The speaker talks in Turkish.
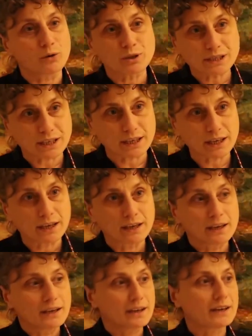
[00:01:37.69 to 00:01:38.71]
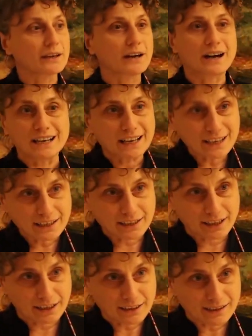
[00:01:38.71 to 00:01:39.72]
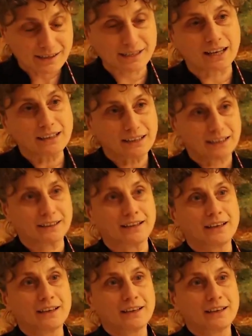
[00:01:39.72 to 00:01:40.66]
Oysa ki e, aileyi yıkan zaten